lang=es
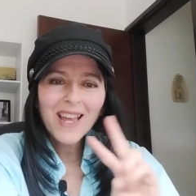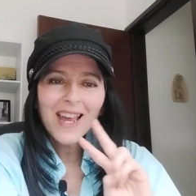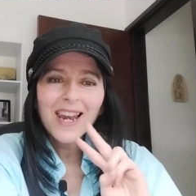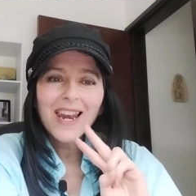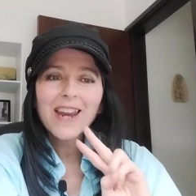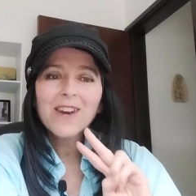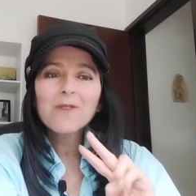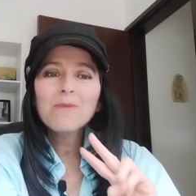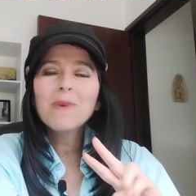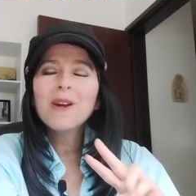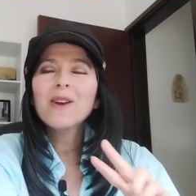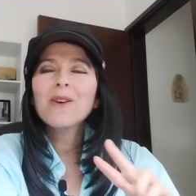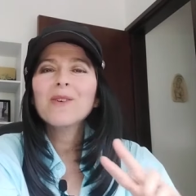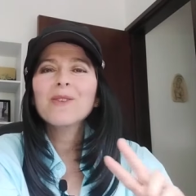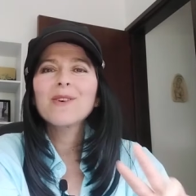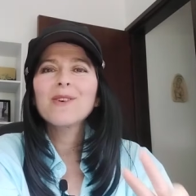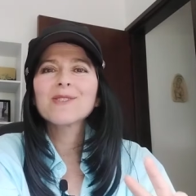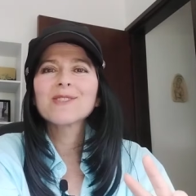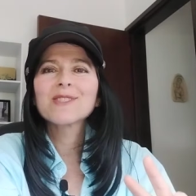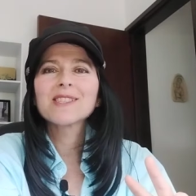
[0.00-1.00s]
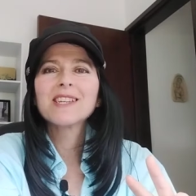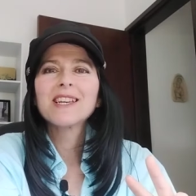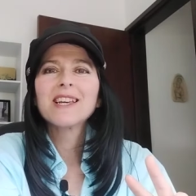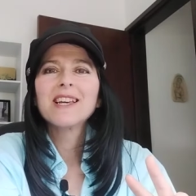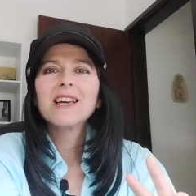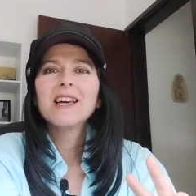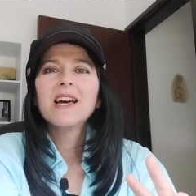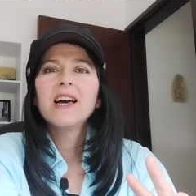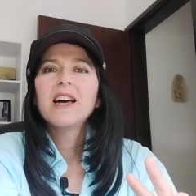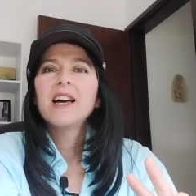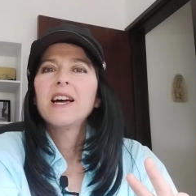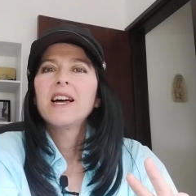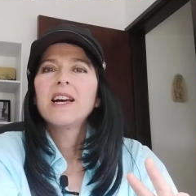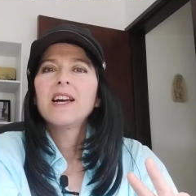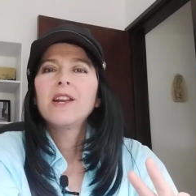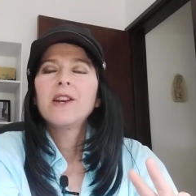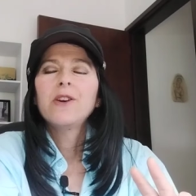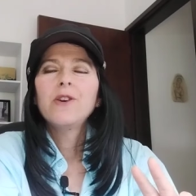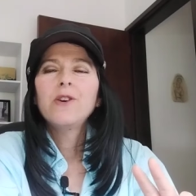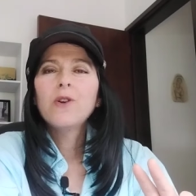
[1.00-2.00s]
La número dos,
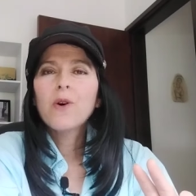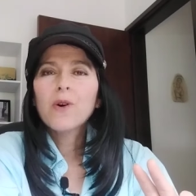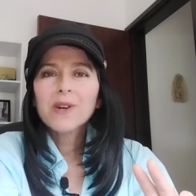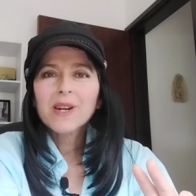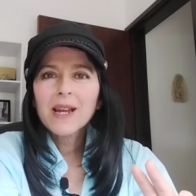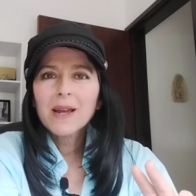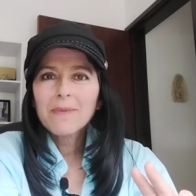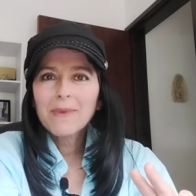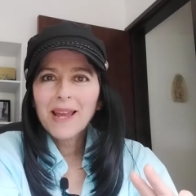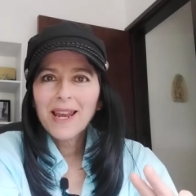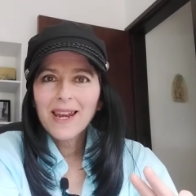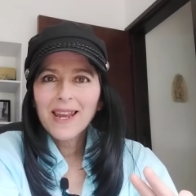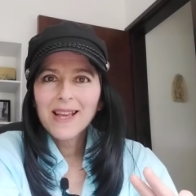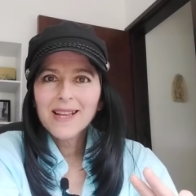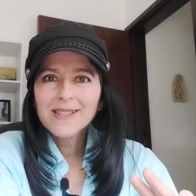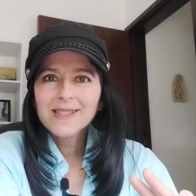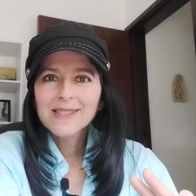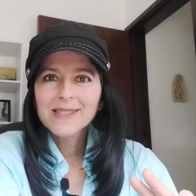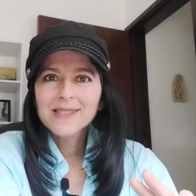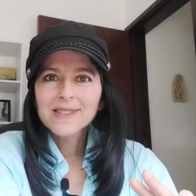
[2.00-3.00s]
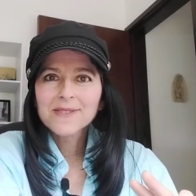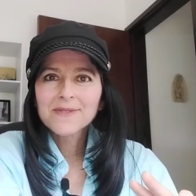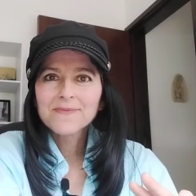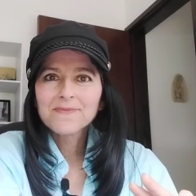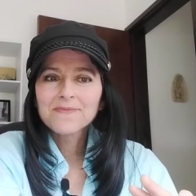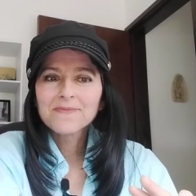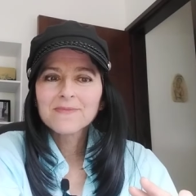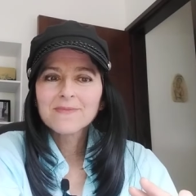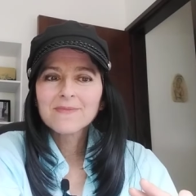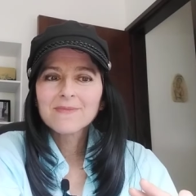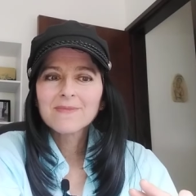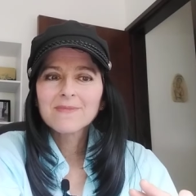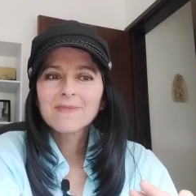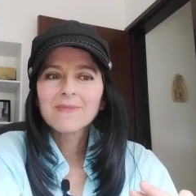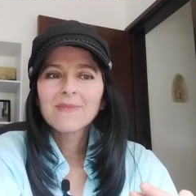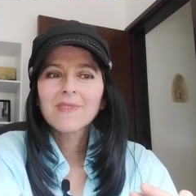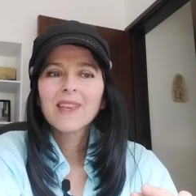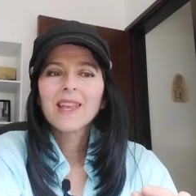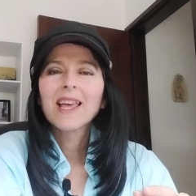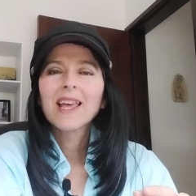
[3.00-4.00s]
no reveles
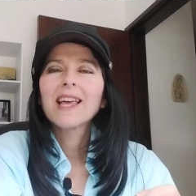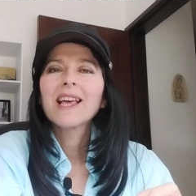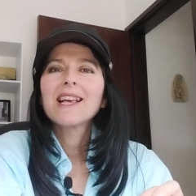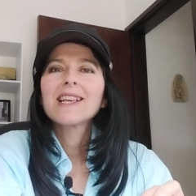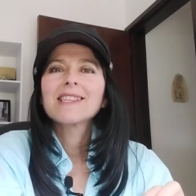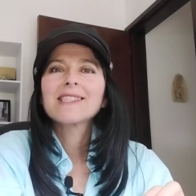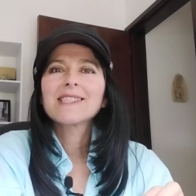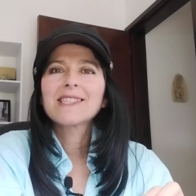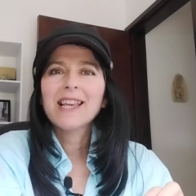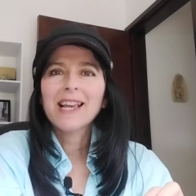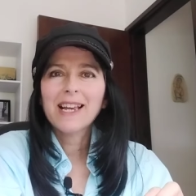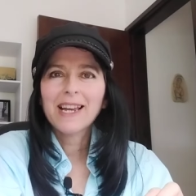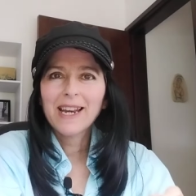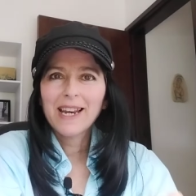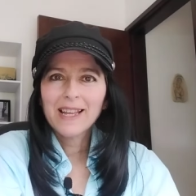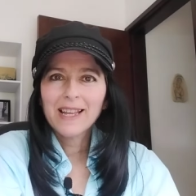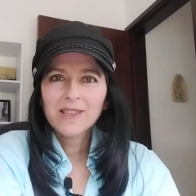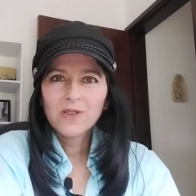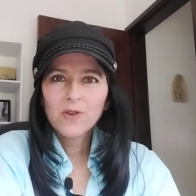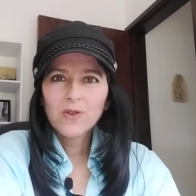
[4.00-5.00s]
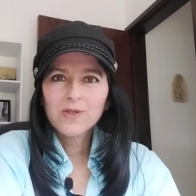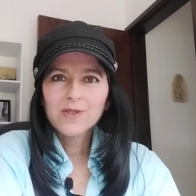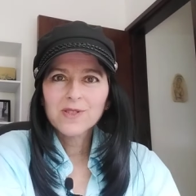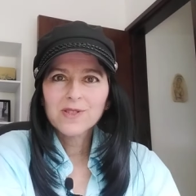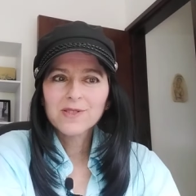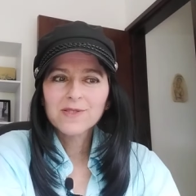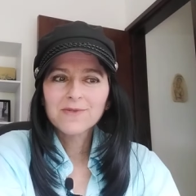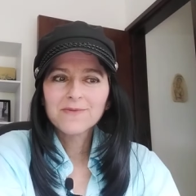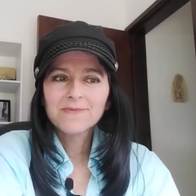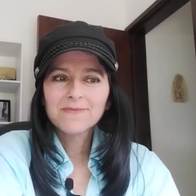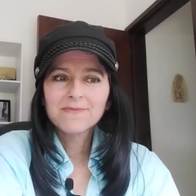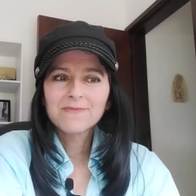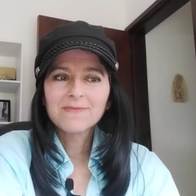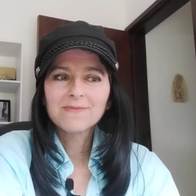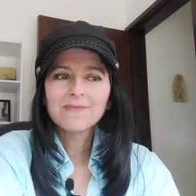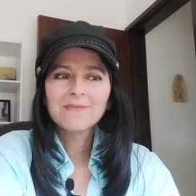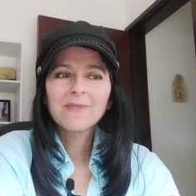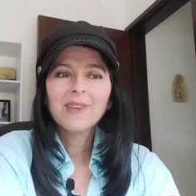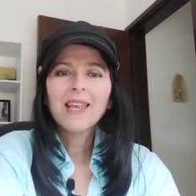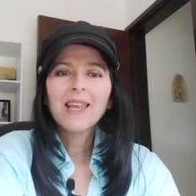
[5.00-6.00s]
secretos
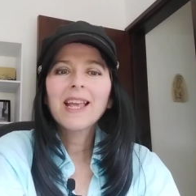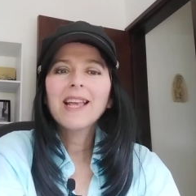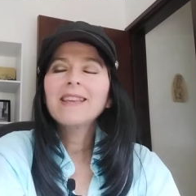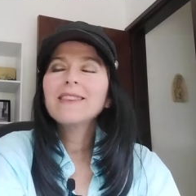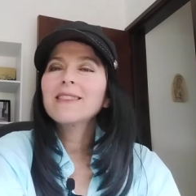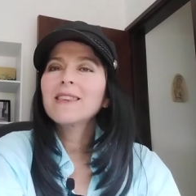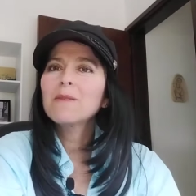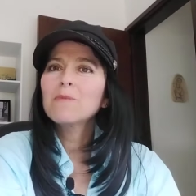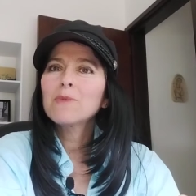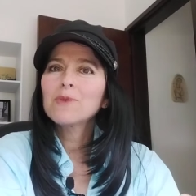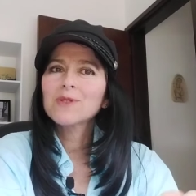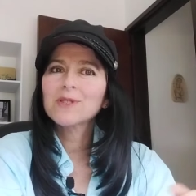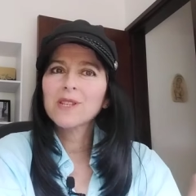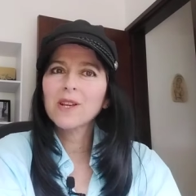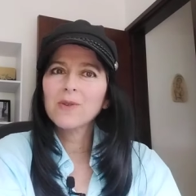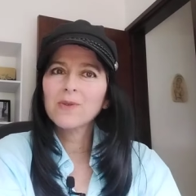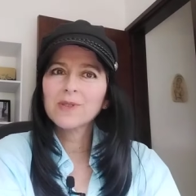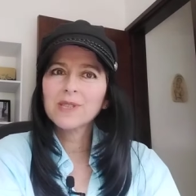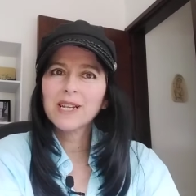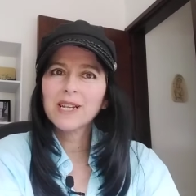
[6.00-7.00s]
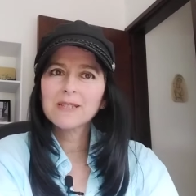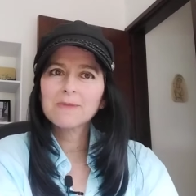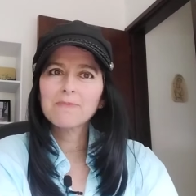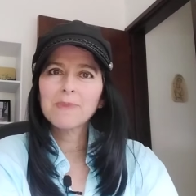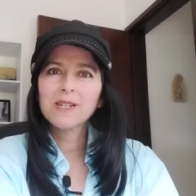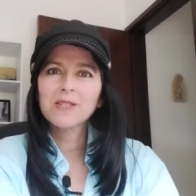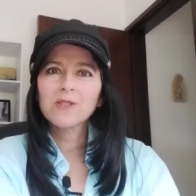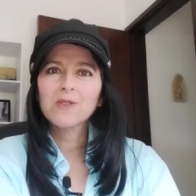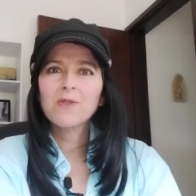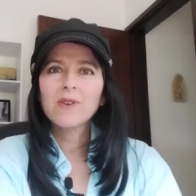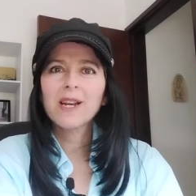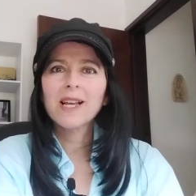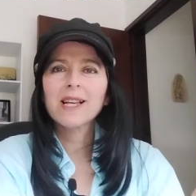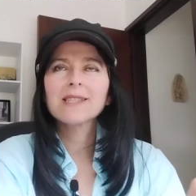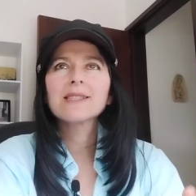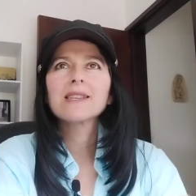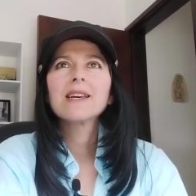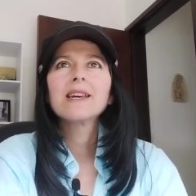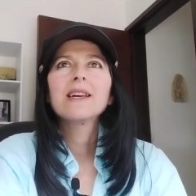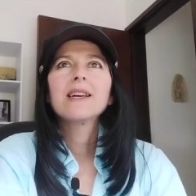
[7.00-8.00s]
íntimos de otras
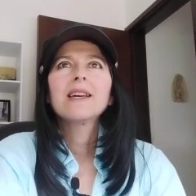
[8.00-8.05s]
personas.